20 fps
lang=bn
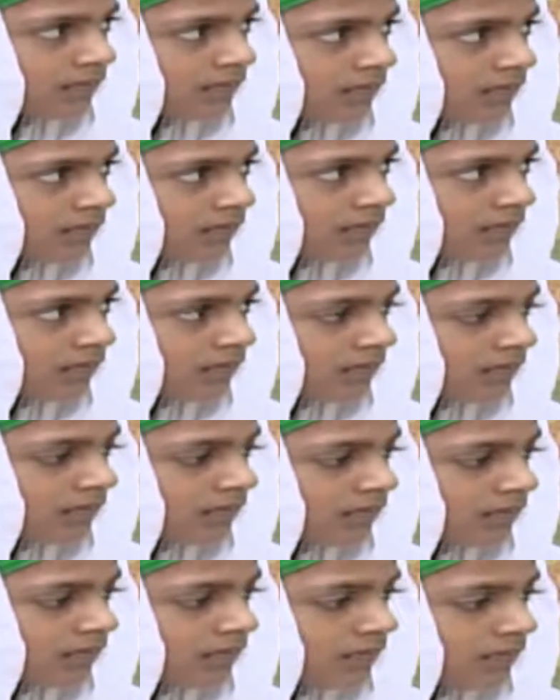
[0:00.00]
সাল্লাহ
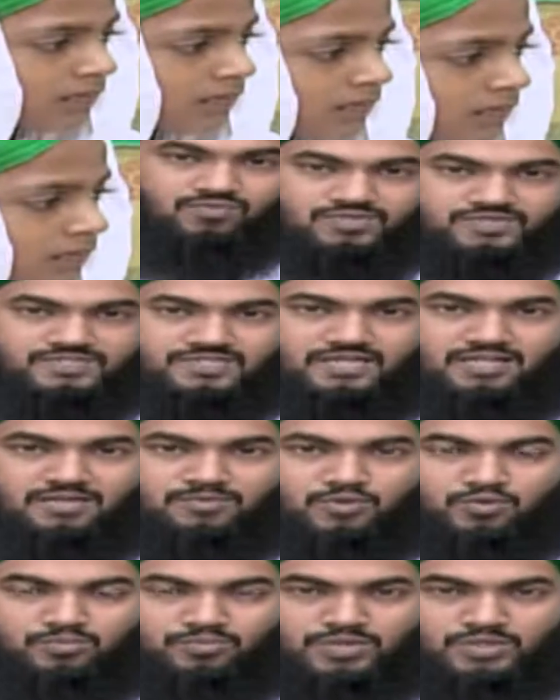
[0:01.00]
তাইলা আলহি
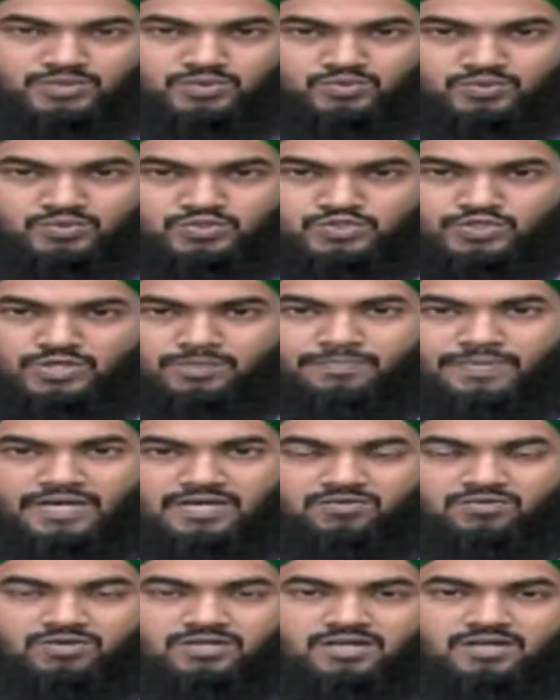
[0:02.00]
ওয়াসাল্লামের উপর দুরুশরী
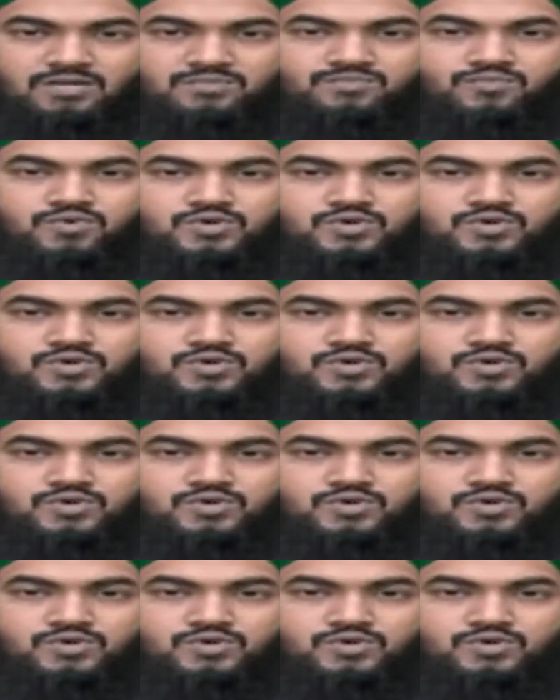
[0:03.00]
পাঠ করার